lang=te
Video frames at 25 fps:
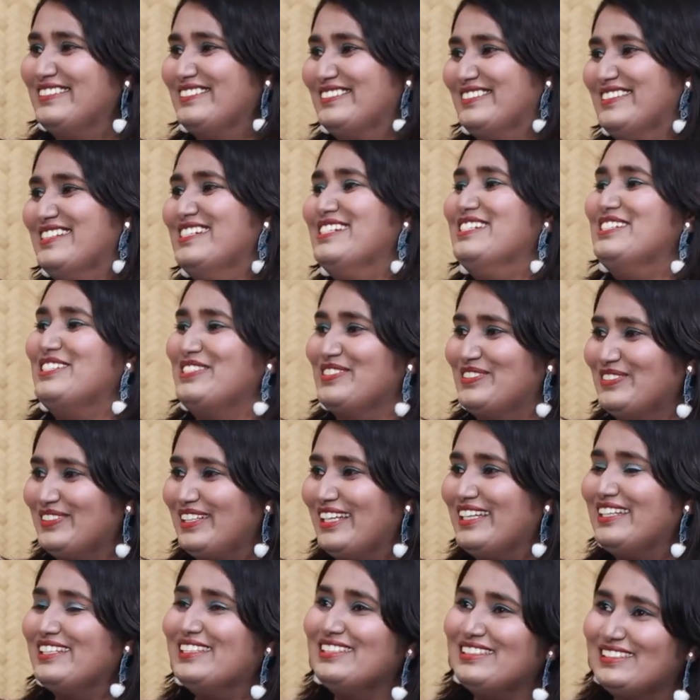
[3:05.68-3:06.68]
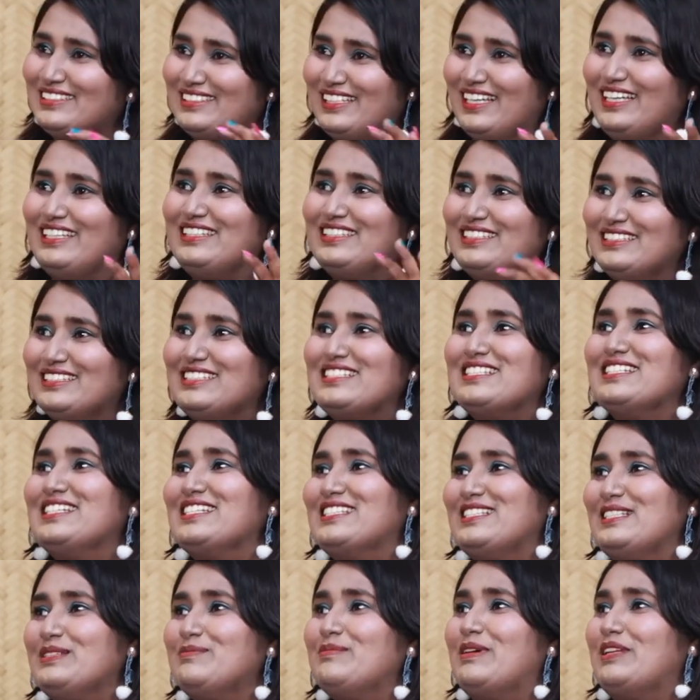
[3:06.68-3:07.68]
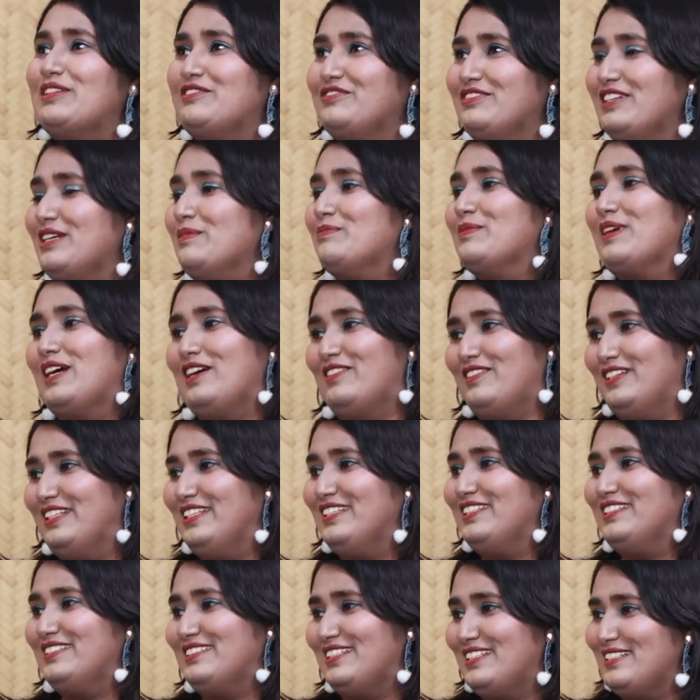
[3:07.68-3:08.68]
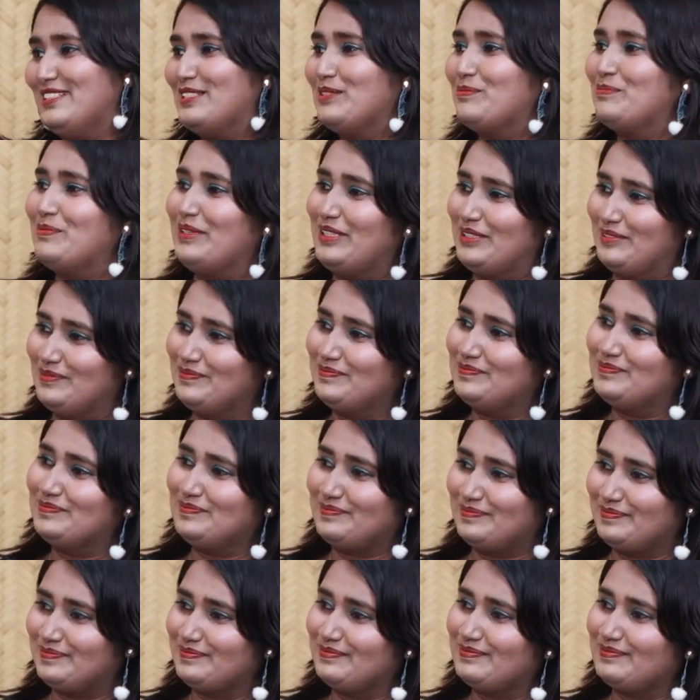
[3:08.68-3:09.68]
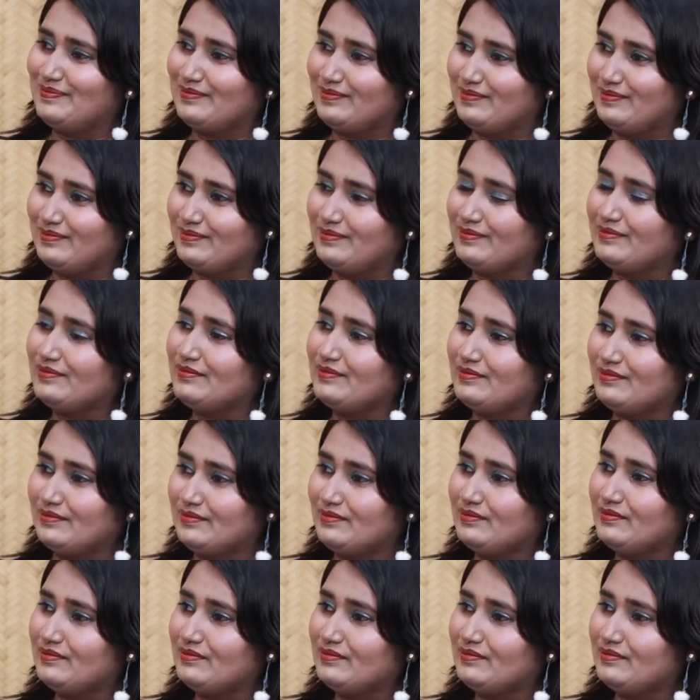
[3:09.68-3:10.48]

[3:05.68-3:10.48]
కాదు షూటింగ్ ఏదైనా చేసి మనం ఫేమ్ కావాలి అంటే ఇప్పుడు నేను